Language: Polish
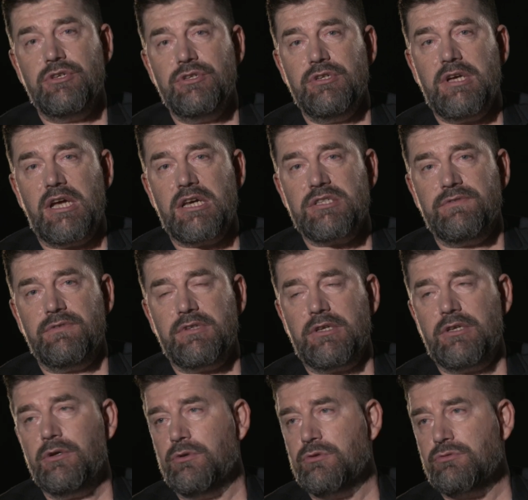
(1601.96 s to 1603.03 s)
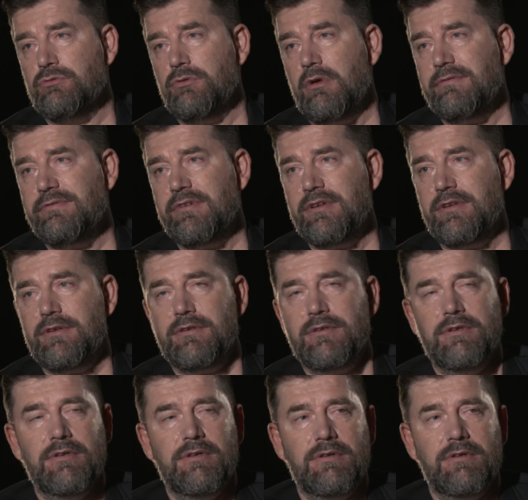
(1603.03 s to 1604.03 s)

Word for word: dziennikarstwo, takie oldschoolowe,